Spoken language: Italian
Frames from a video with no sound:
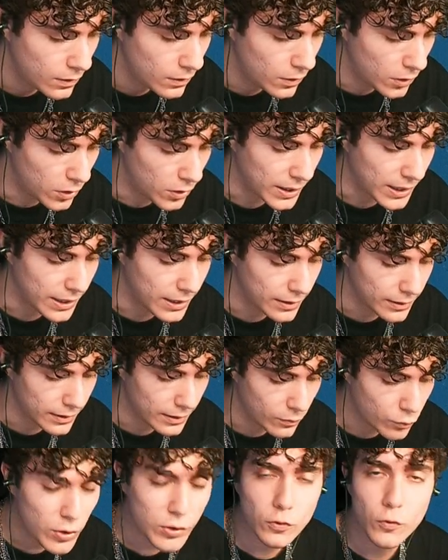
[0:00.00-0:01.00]
Ora,
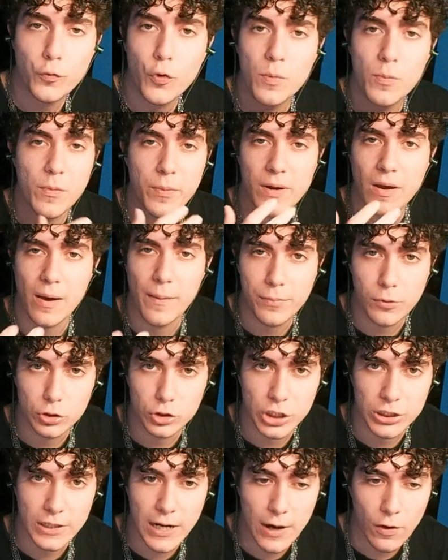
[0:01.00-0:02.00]
questo fu il mio primo
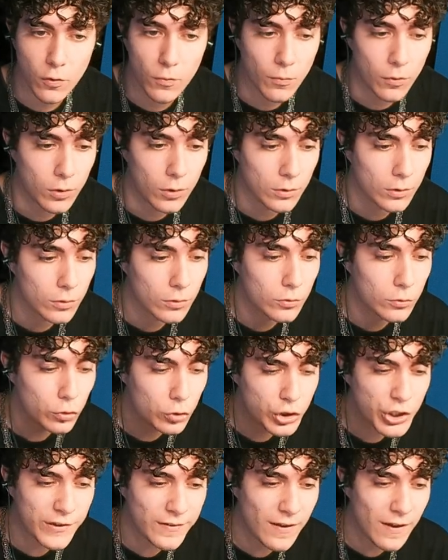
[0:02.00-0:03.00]
approccio a Dragon Ball.
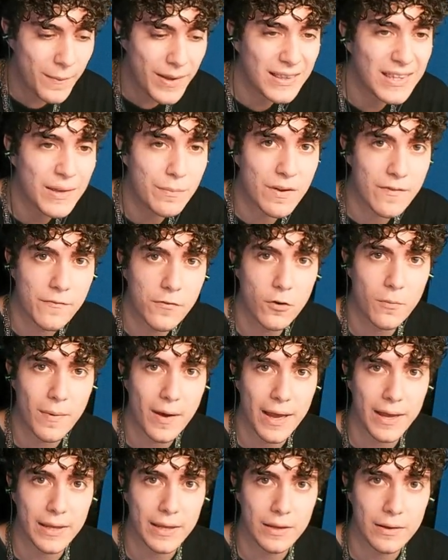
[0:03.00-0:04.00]
Successivamente mi
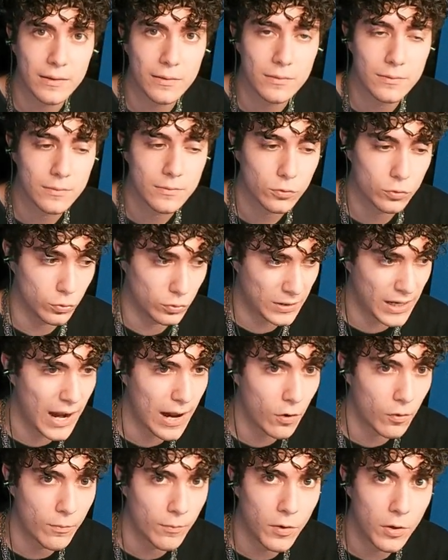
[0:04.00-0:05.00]
informai su
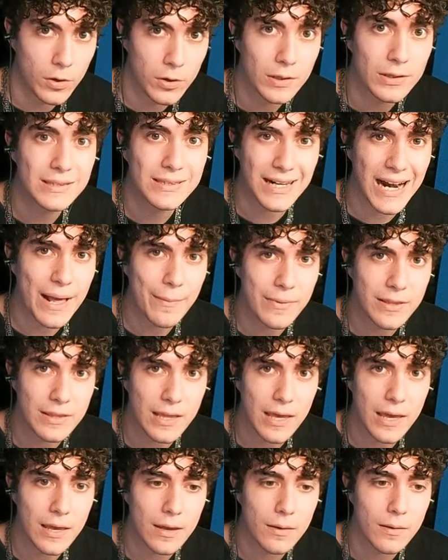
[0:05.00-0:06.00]
Dragon Ball
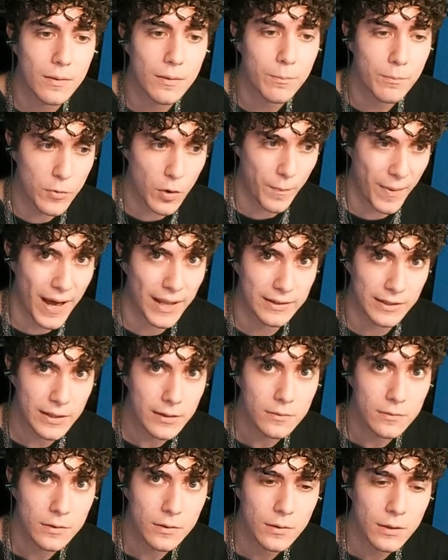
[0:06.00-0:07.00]
tramite mio
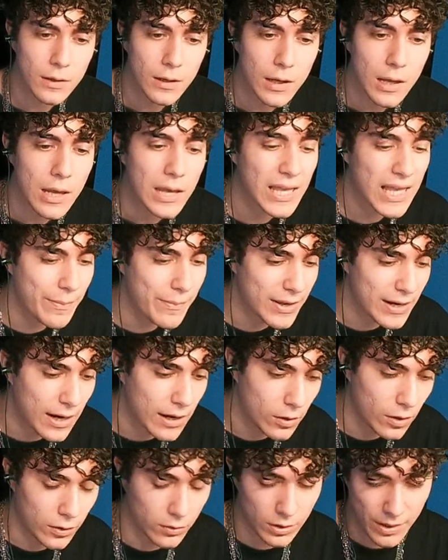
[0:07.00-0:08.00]
padre mi
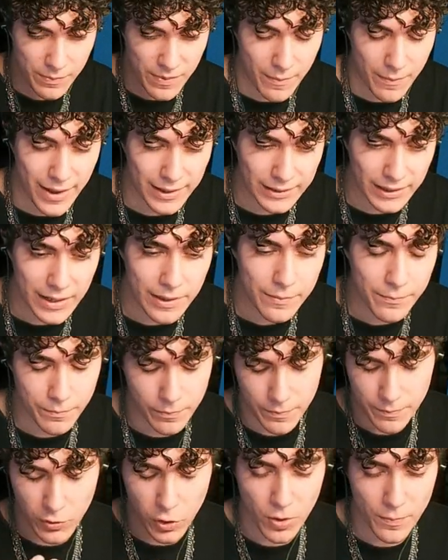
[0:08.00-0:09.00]
rac- e mia madre,
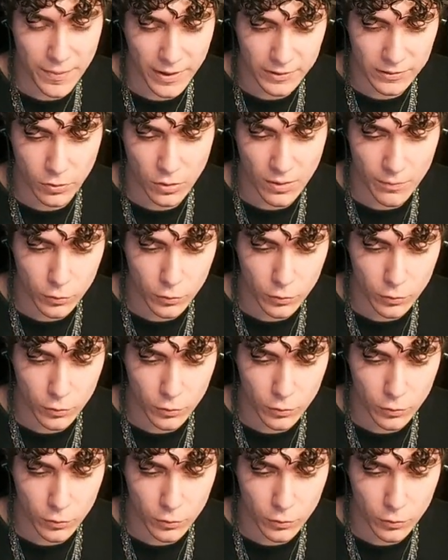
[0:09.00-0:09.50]
però in particolar